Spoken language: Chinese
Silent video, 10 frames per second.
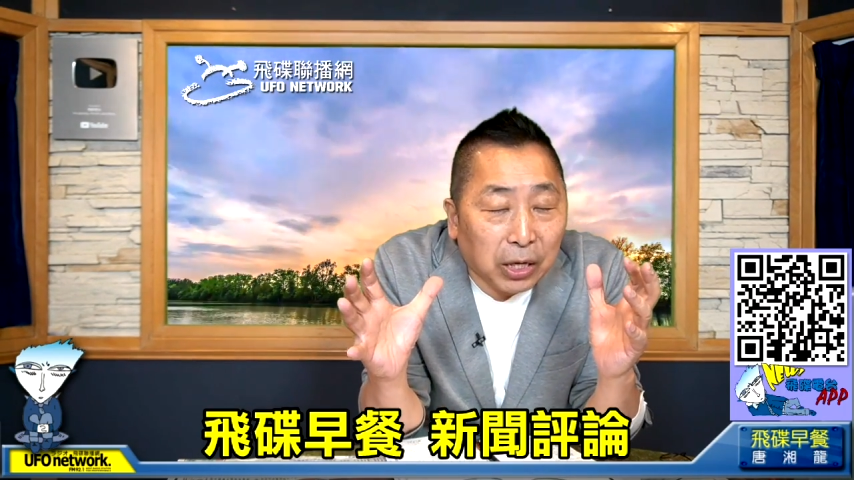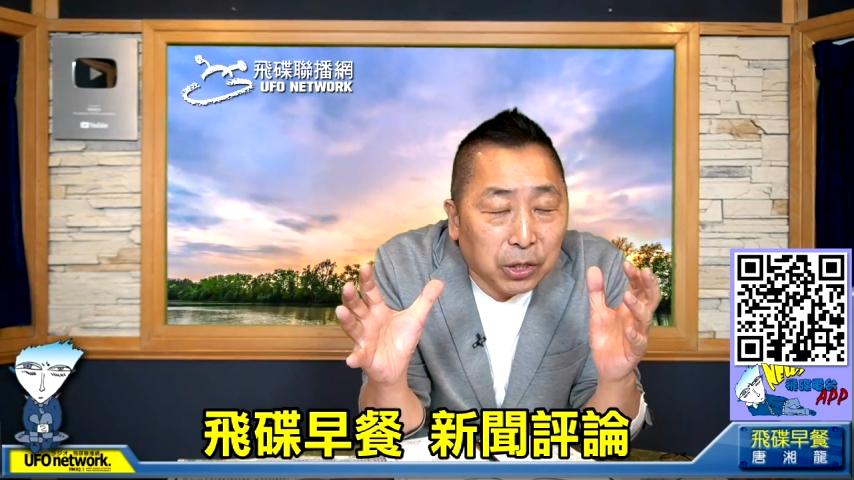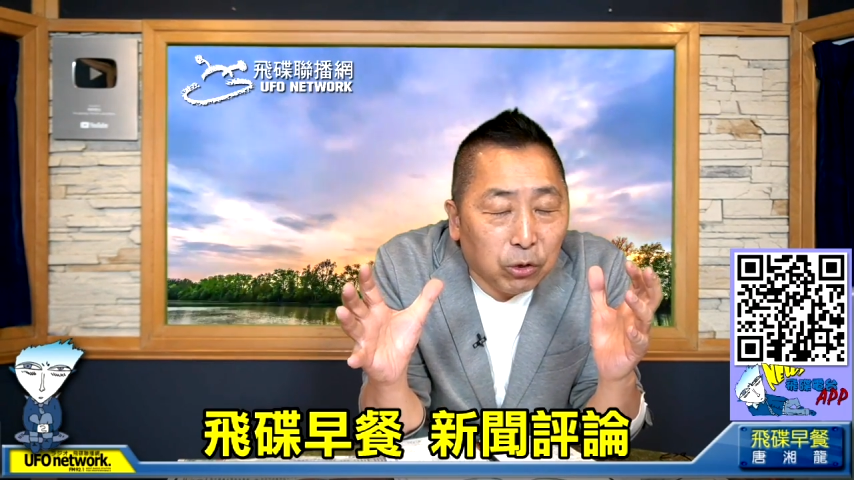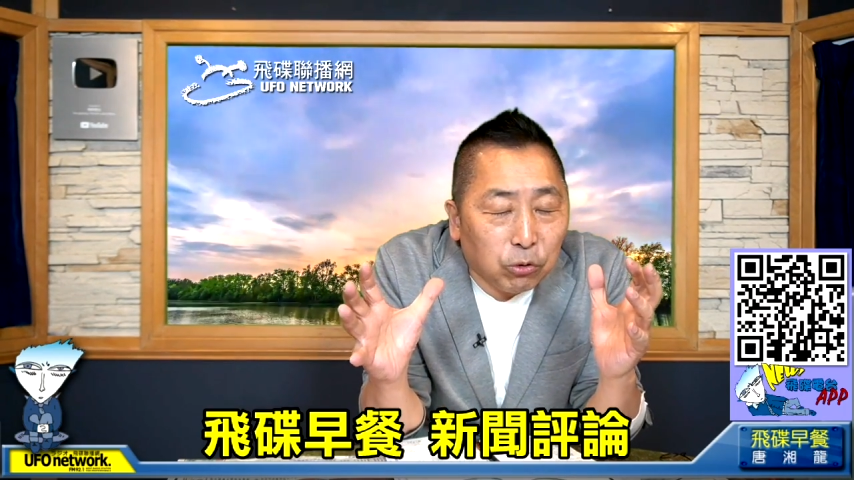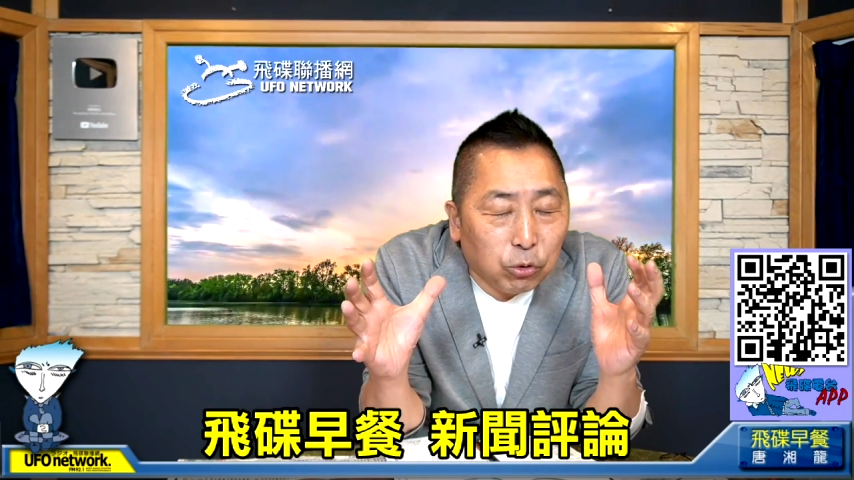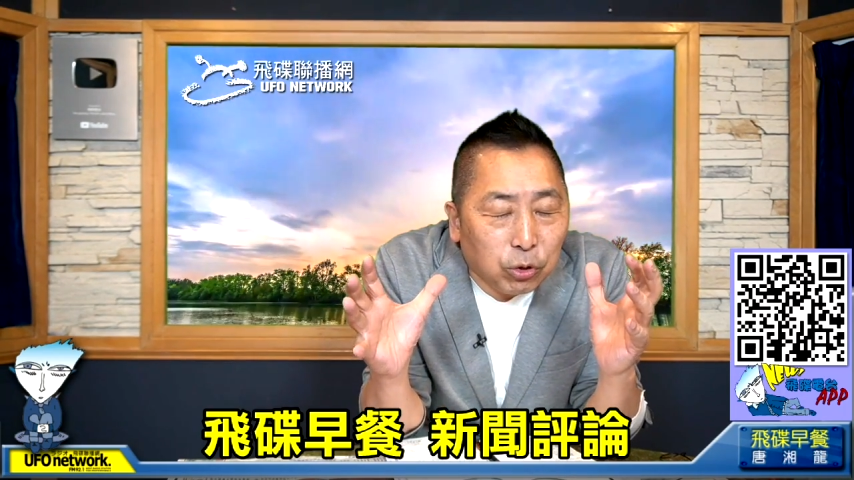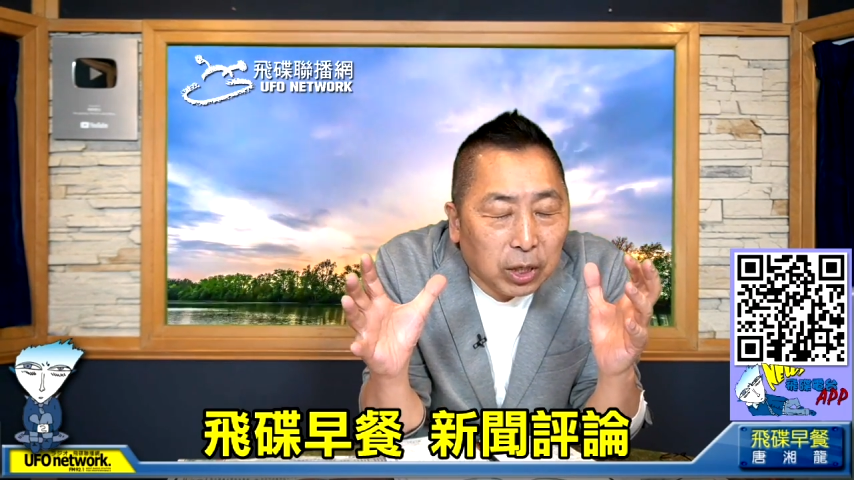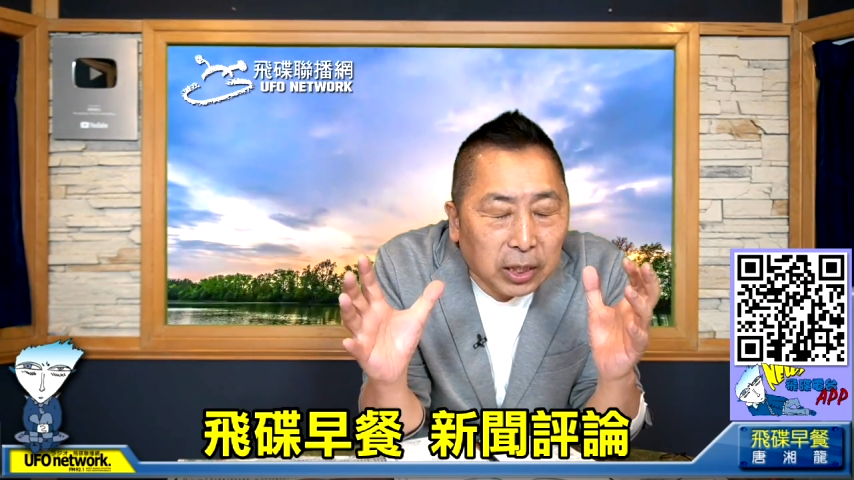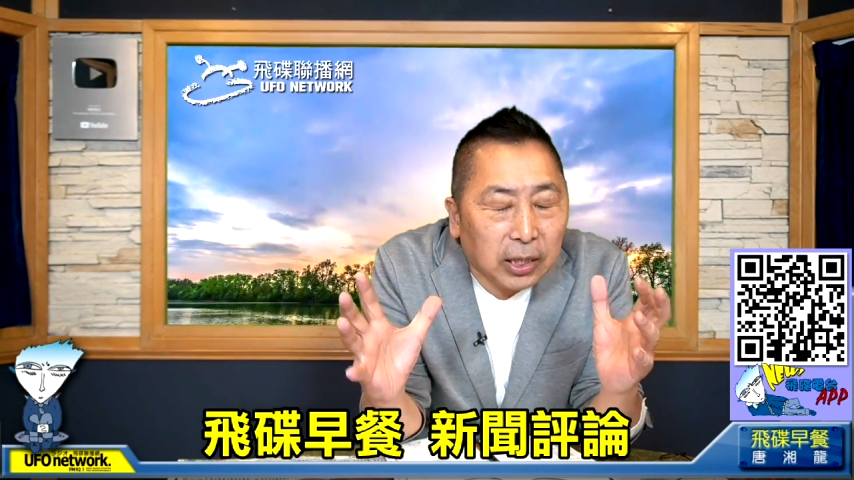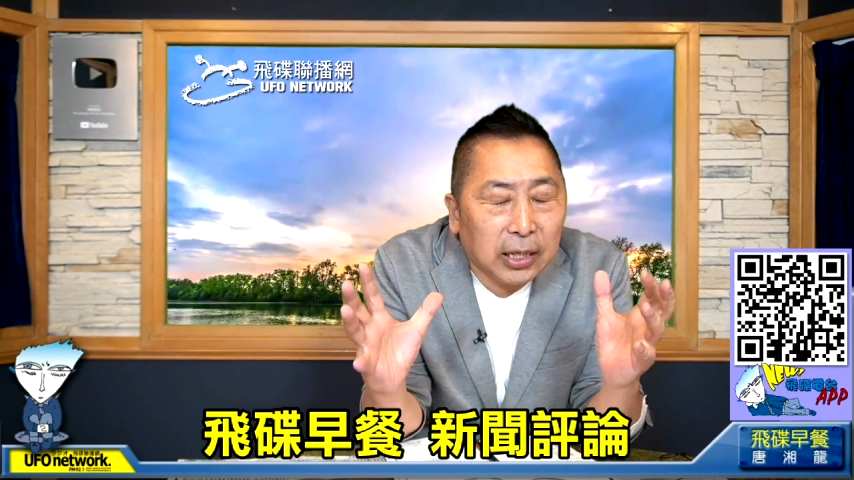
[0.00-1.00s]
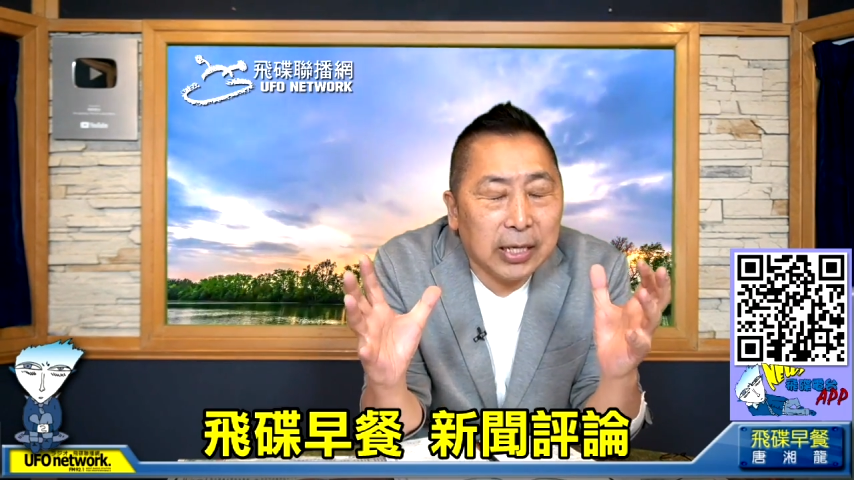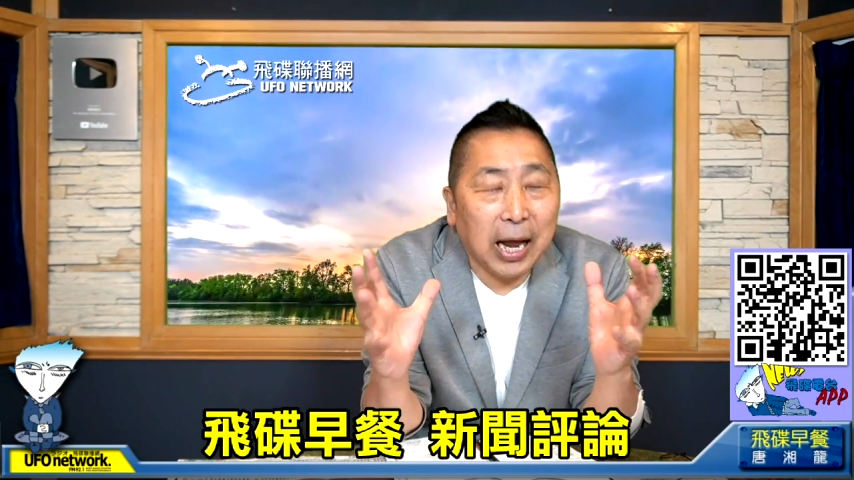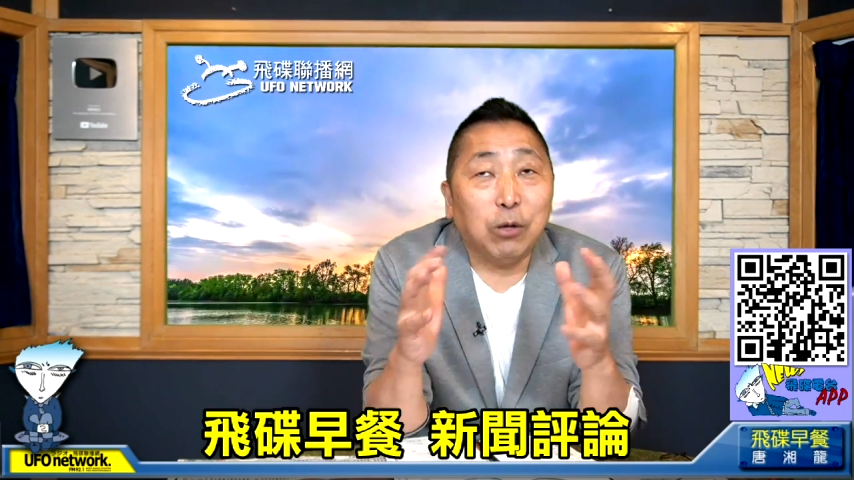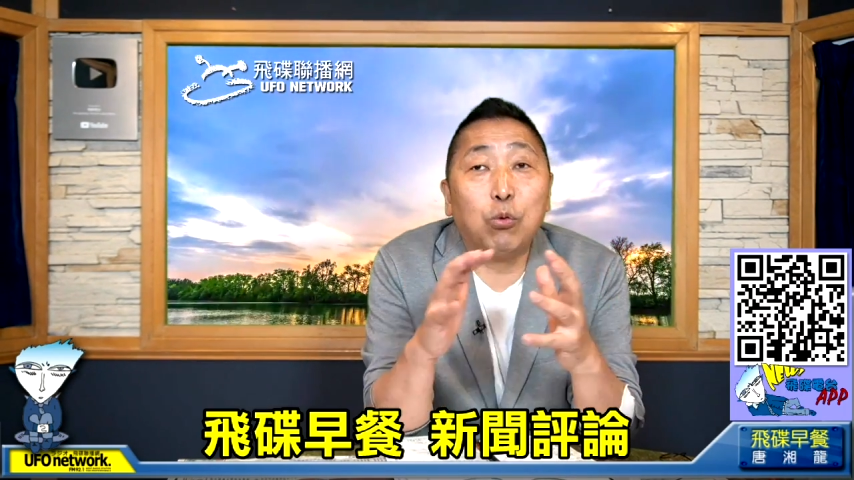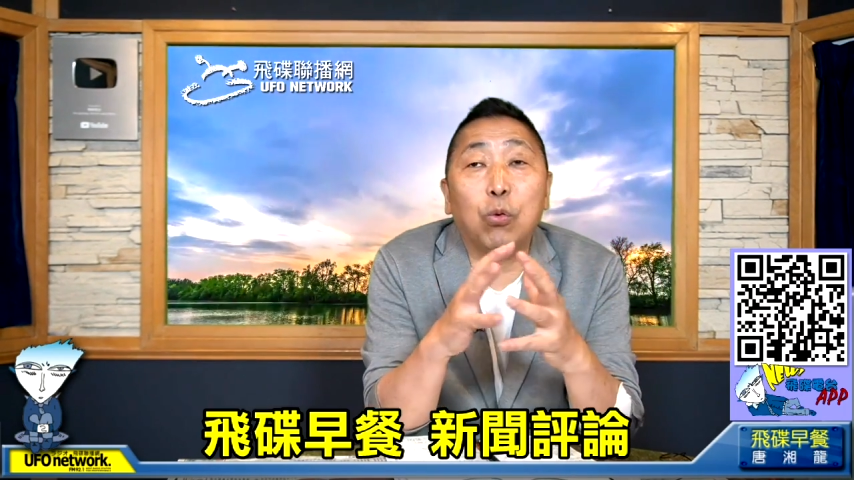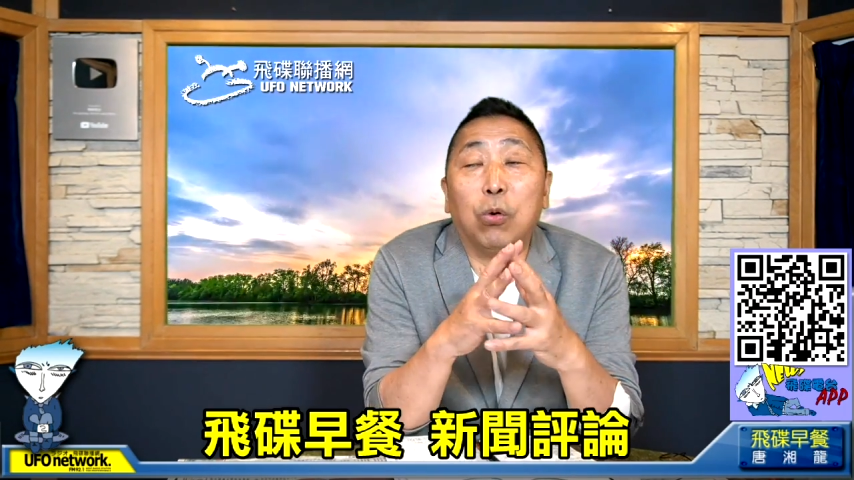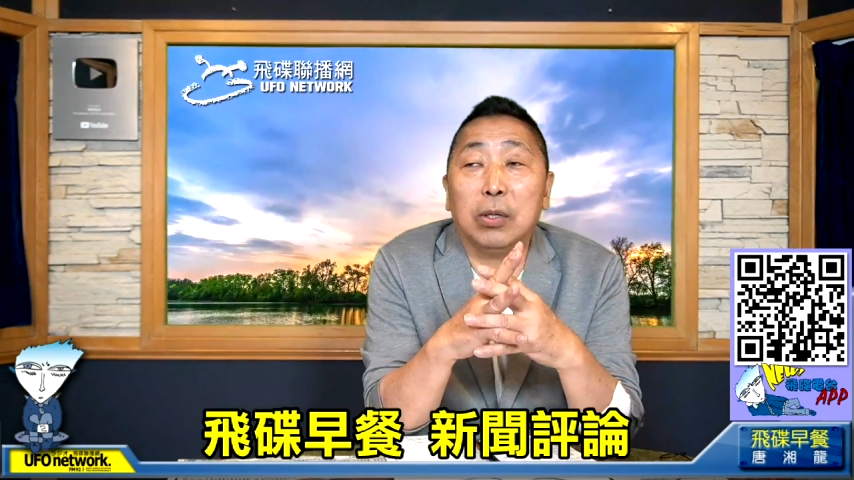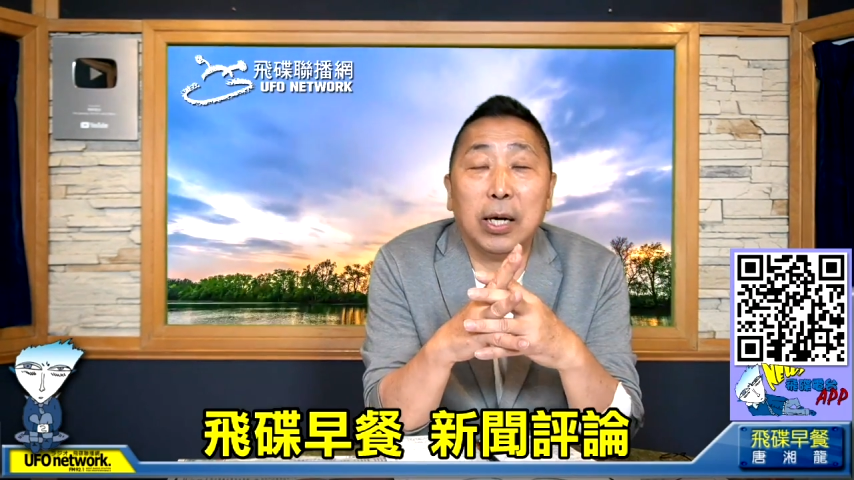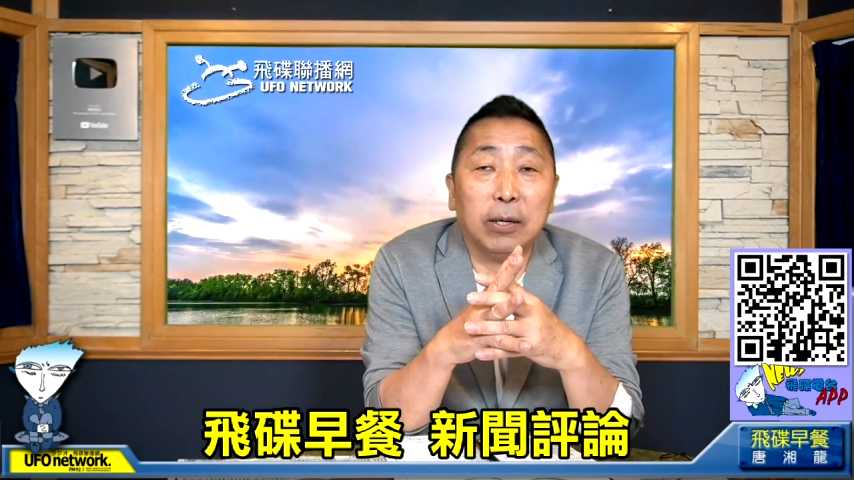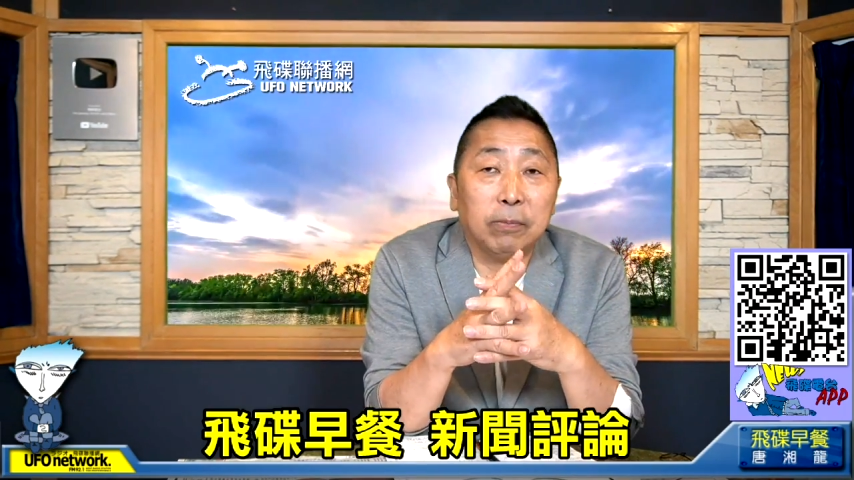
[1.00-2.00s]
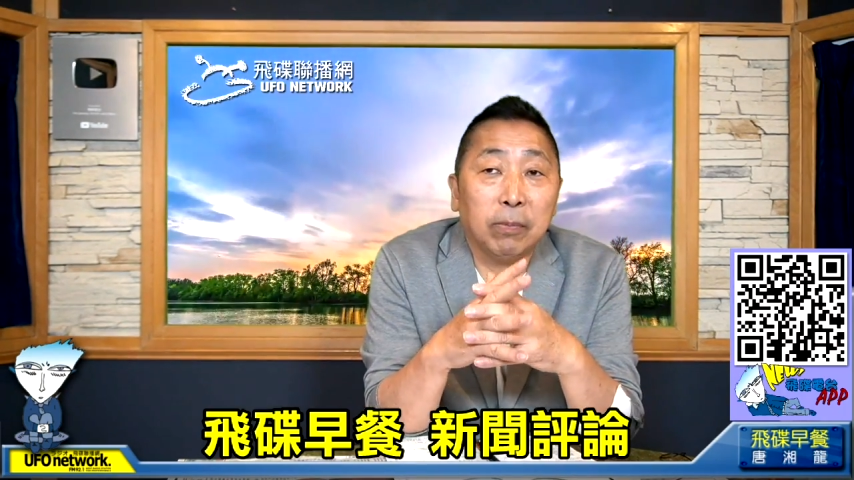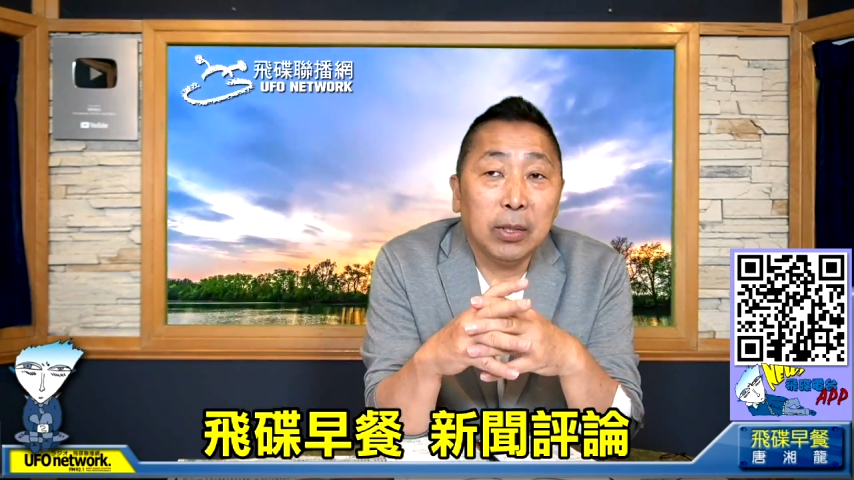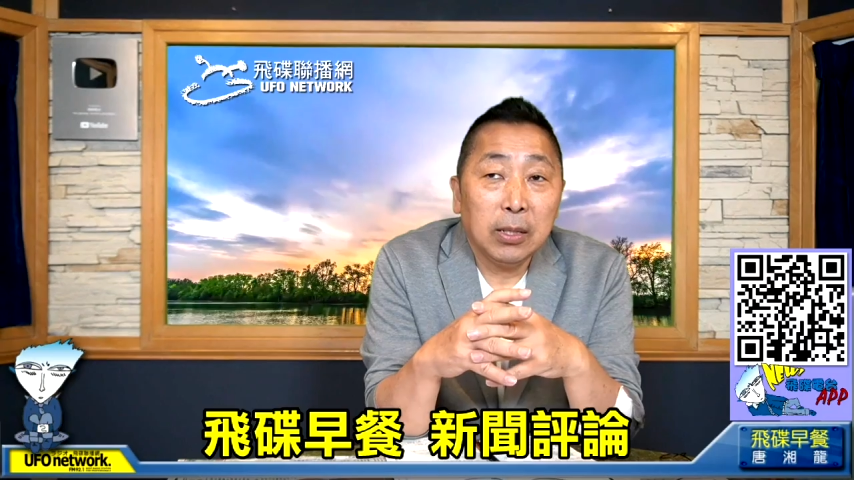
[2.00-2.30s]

唐湘龙就觉得很很难过，那